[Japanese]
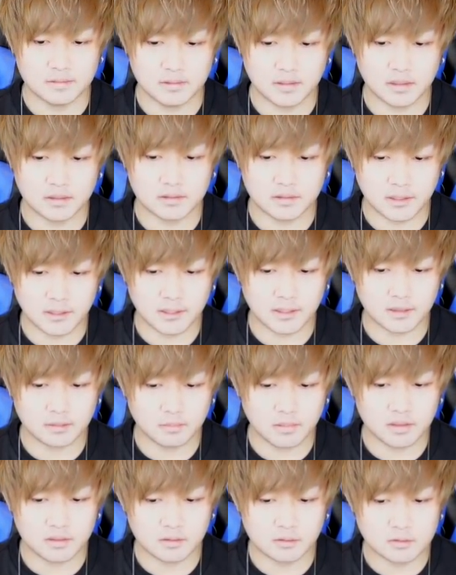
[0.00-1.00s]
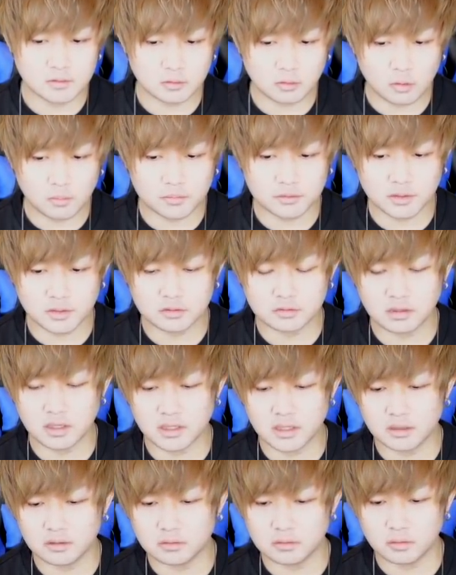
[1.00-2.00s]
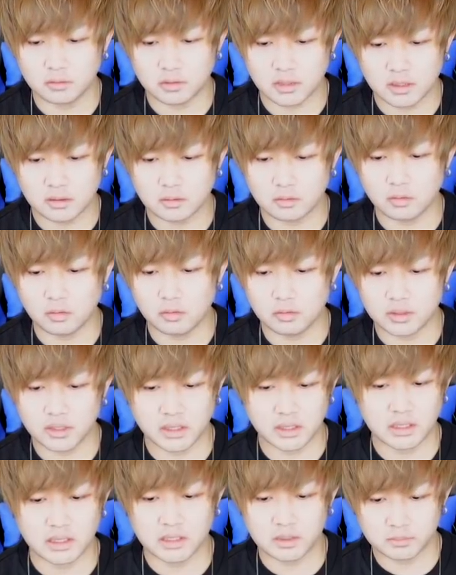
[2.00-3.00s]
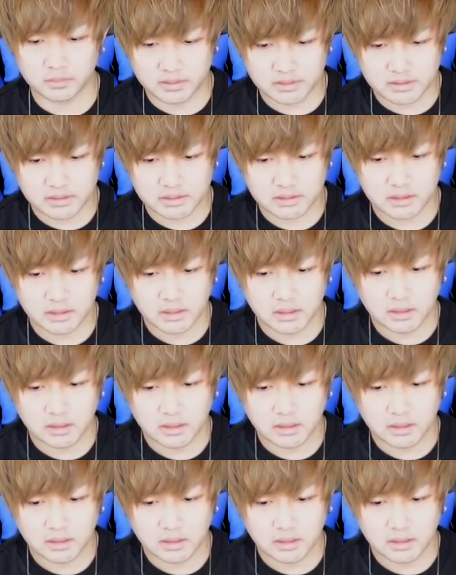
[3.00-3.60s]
なんで、まあ、友情コンボの威力を上げると結構恩恵があります。